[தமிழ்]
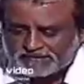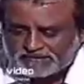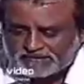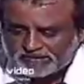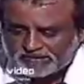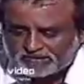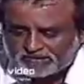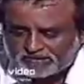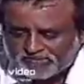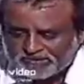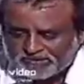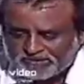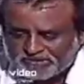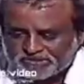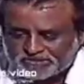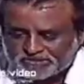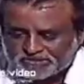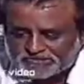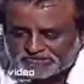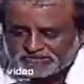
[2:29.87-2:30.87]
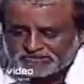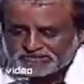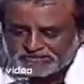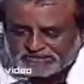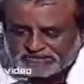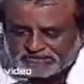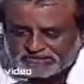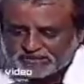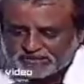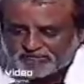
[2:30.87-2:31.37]
ரஜினிகாந்த் பேச்சு
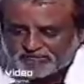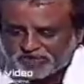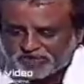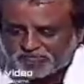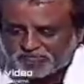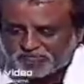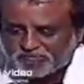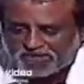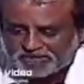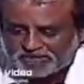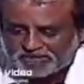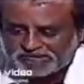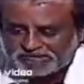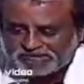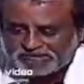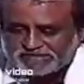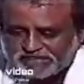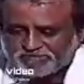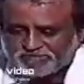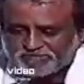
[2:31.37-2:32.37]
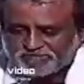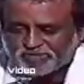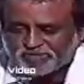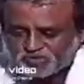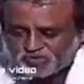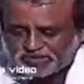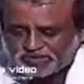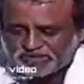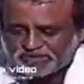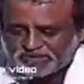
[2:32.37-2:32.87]
இனிமே எடுபடாது
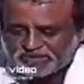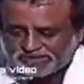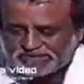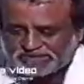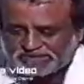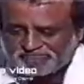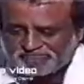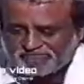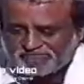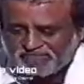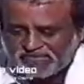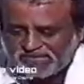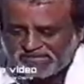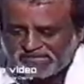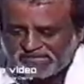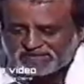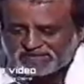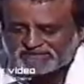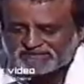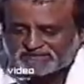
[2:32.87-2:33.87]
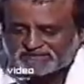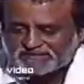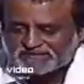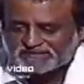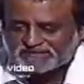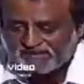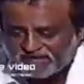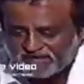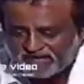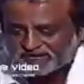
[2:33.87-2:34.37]
அப்படின்னு சொல்லியிருக்காங்க
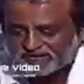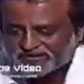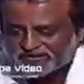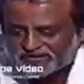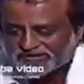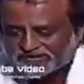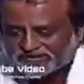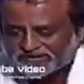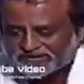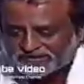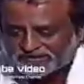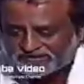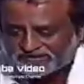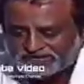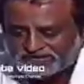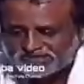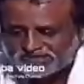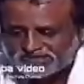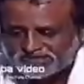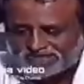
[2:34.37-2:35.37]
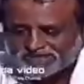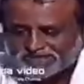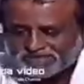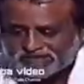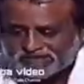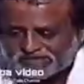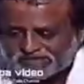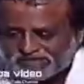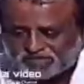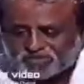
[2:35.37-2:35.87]
அதுக்கு நான் வந்து
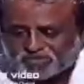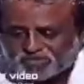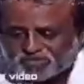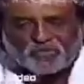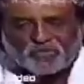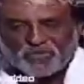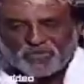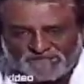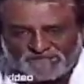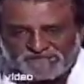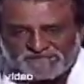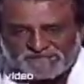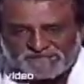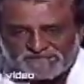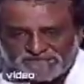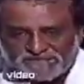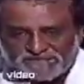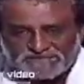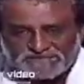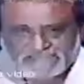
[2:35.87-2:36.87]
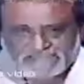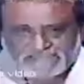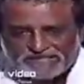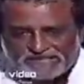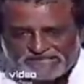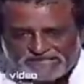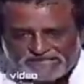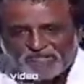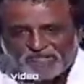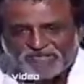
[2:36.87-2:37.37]
சொல்லக்கூடாது
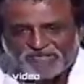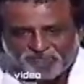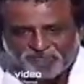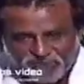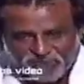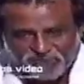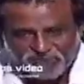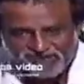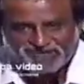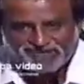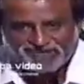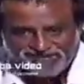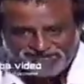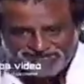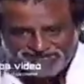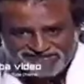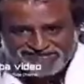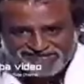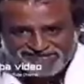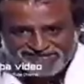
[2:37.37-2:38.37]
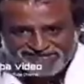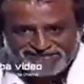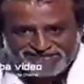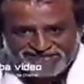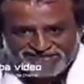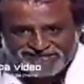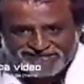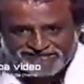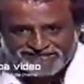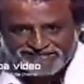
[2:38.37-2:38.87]
தமிழக மக்கள்
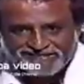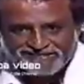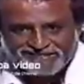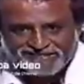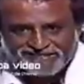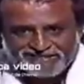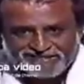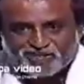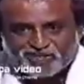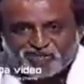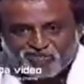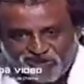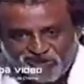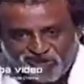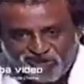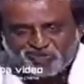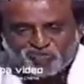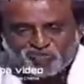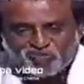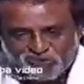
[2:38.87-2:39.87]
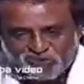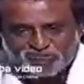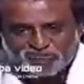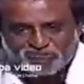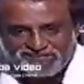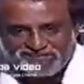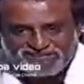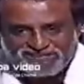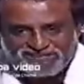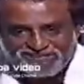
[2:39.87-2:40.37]
அதுக்கு வாக்கு
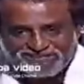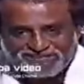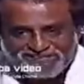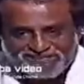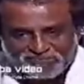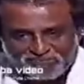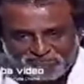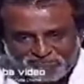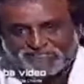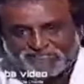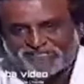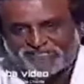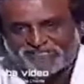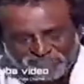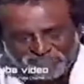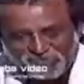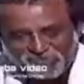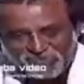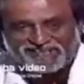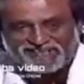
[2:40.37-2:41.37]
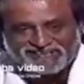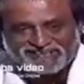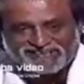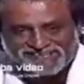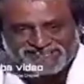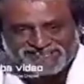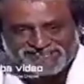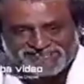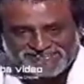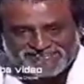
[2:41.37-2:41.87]
மூலமா
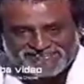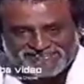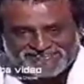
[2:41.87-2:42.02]
பதிலளிப்பாங்க